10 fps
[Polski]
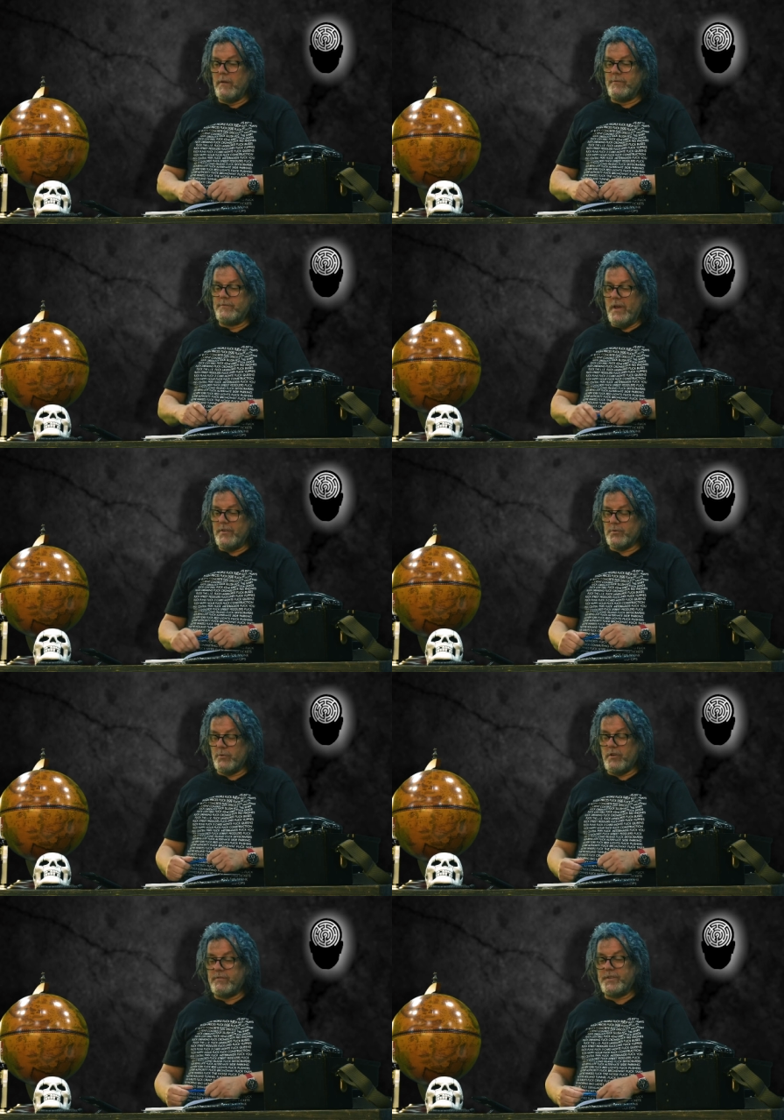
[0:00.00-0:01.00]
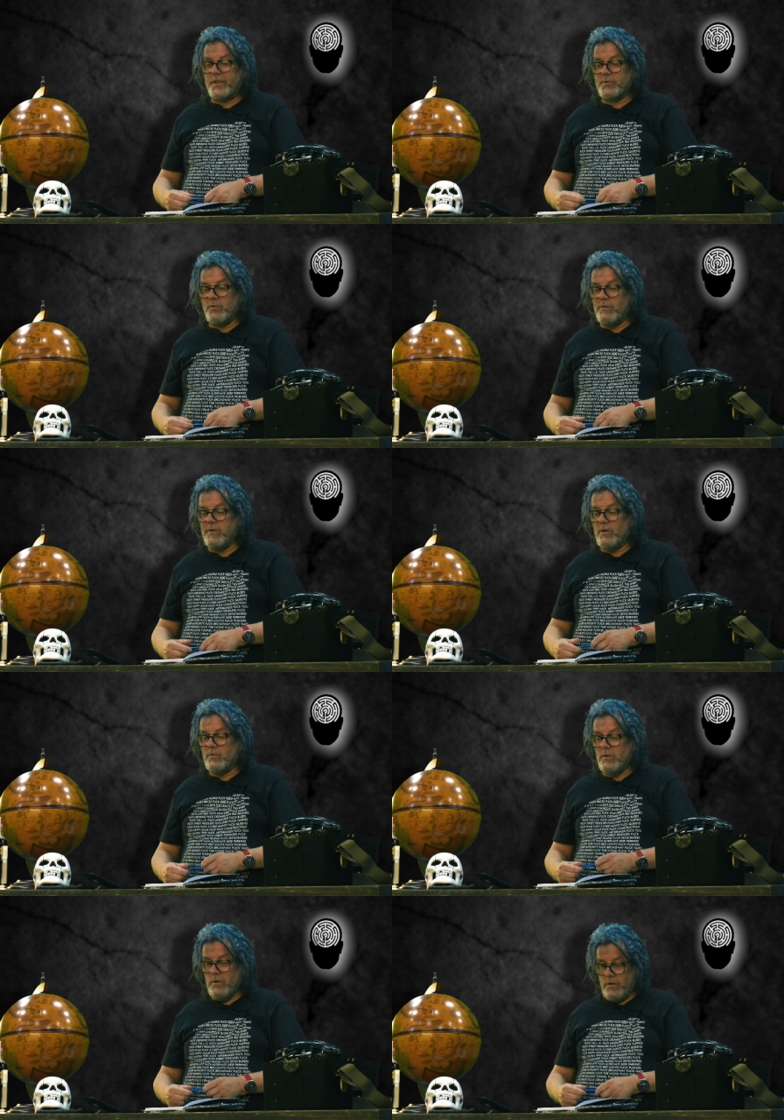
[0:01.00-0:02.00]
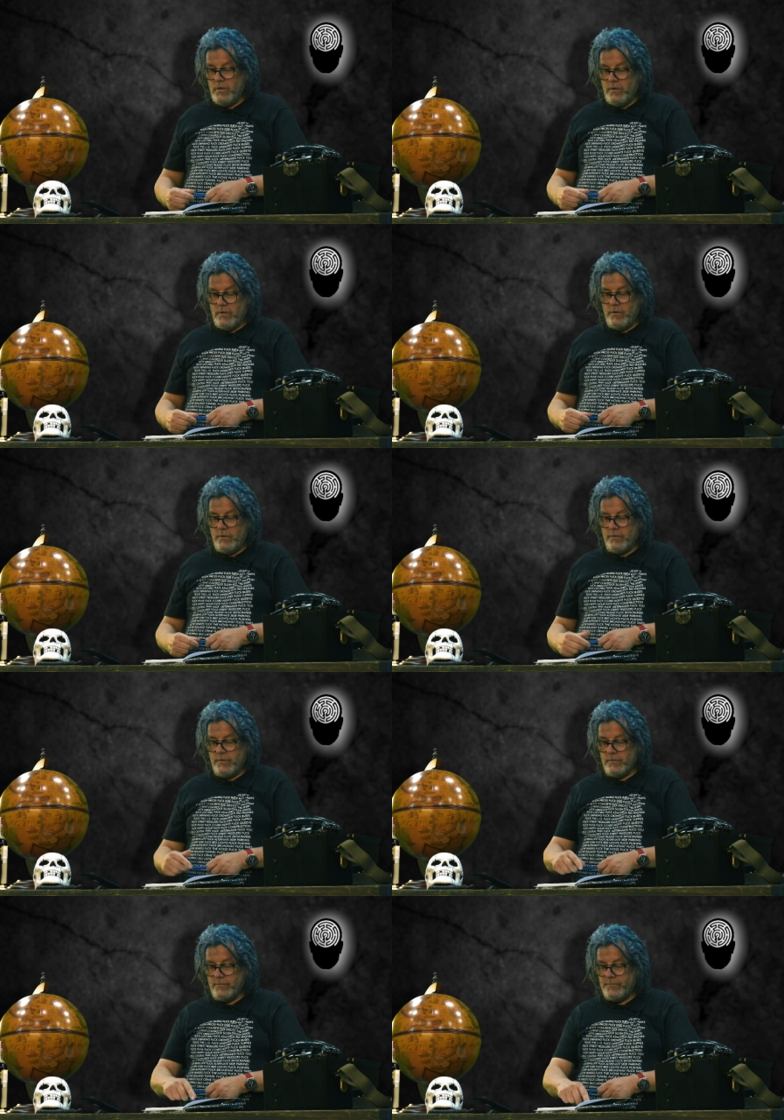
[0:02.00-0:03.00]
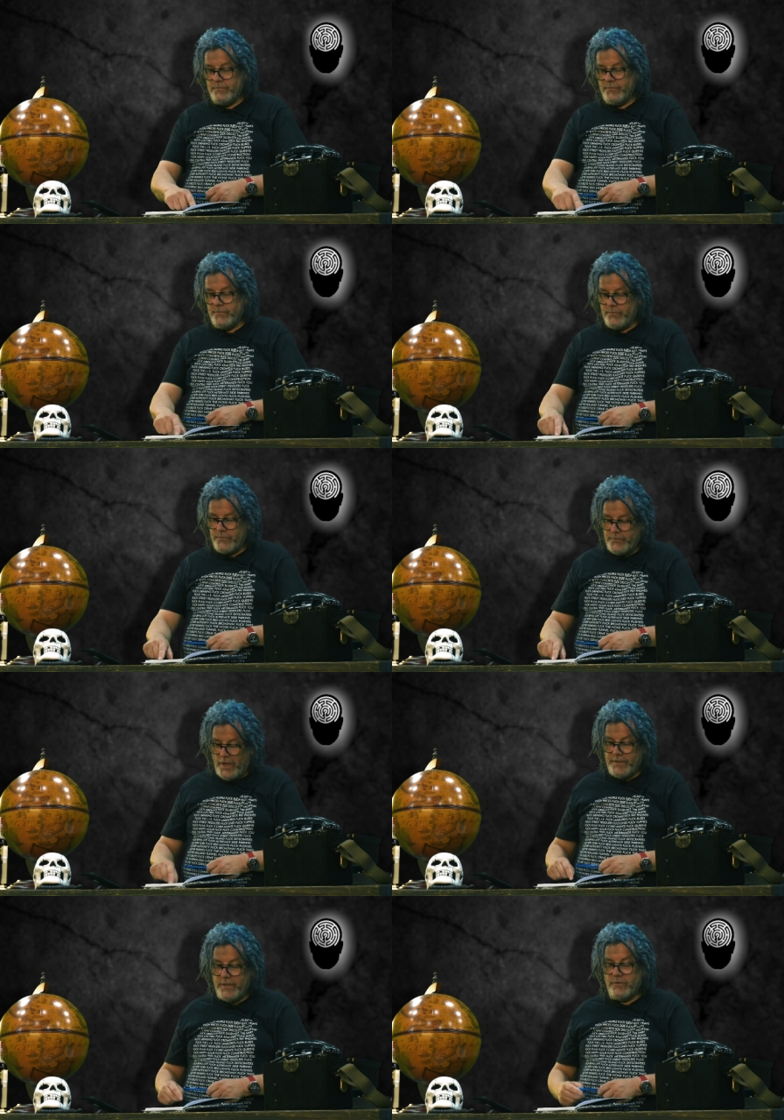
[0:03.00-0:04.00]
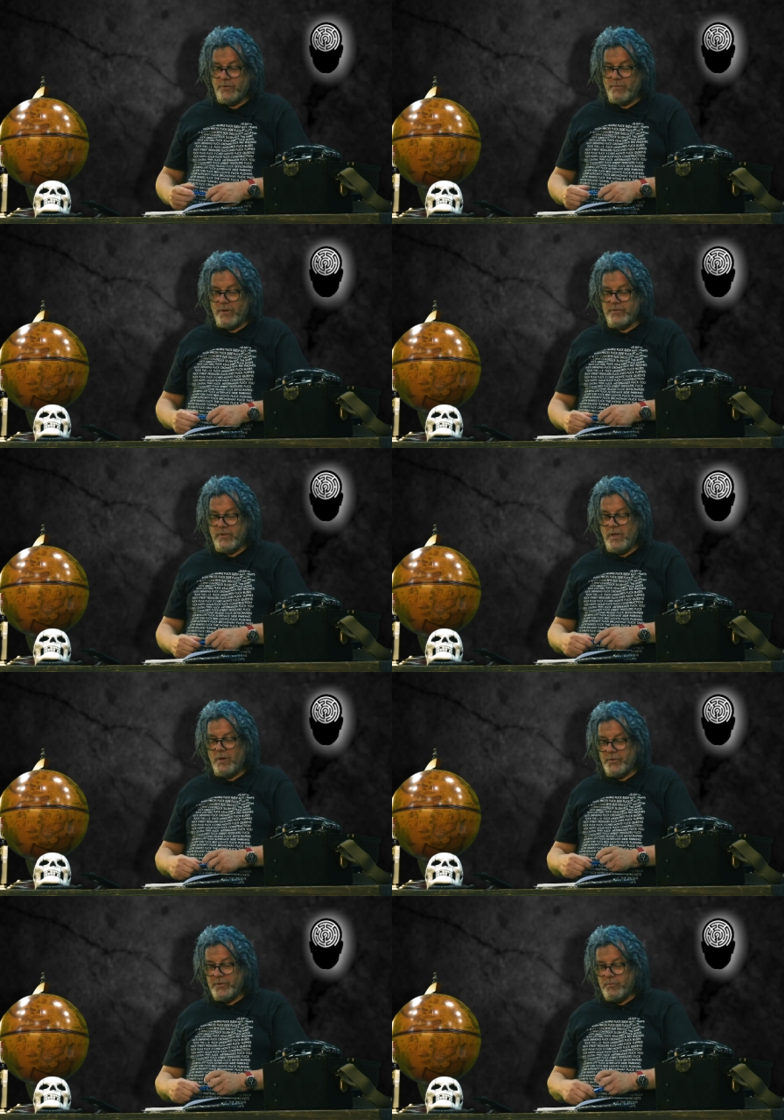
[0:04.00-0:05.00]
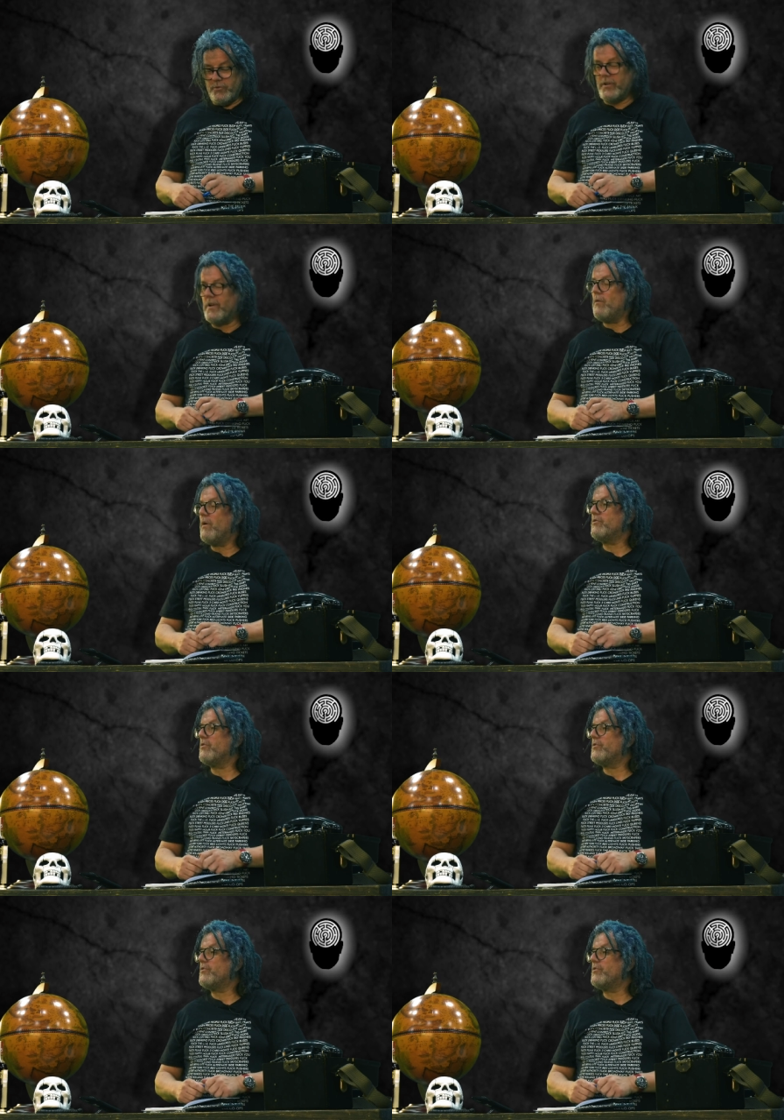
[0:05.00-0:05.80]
na skórze wytatuował e, e, tajne informacje, a potem poczekał, aż